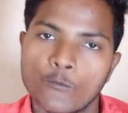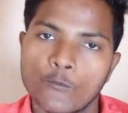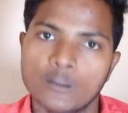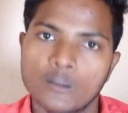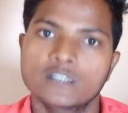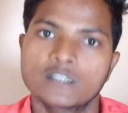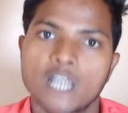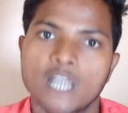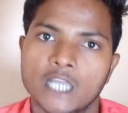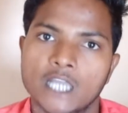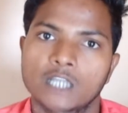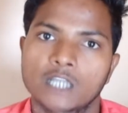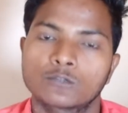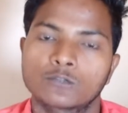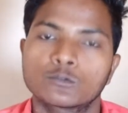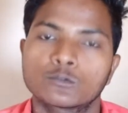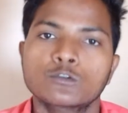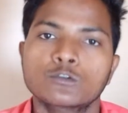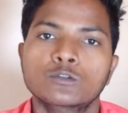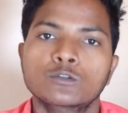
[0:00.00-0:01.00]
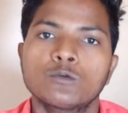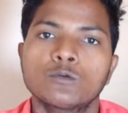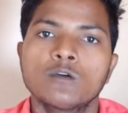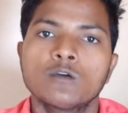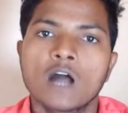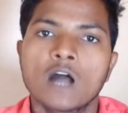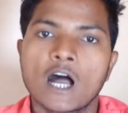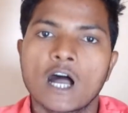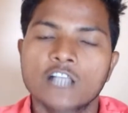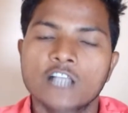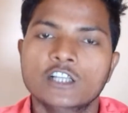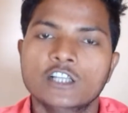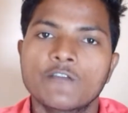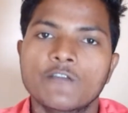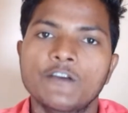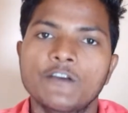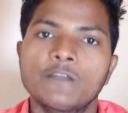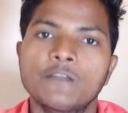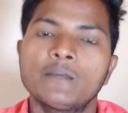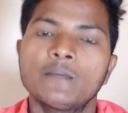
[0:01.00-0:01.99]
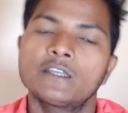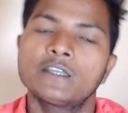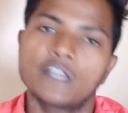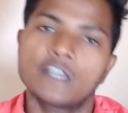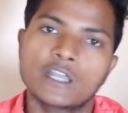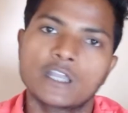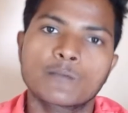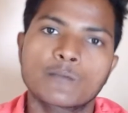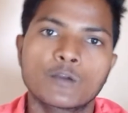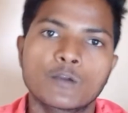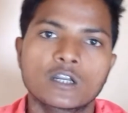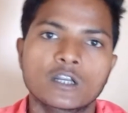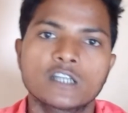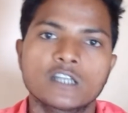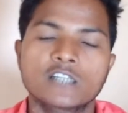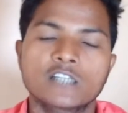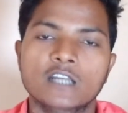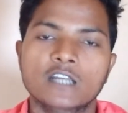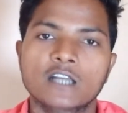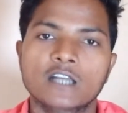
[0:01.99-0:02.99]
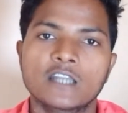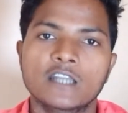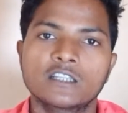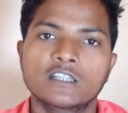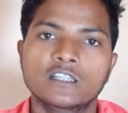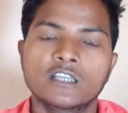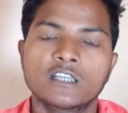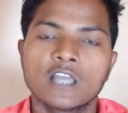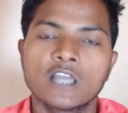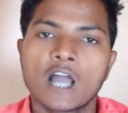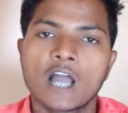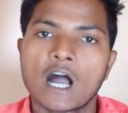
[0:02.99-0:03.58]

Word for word: बन जाएंगे तो दोस्तों आज के वीडियो में यही इंपॉर्टेंट जानकारी थी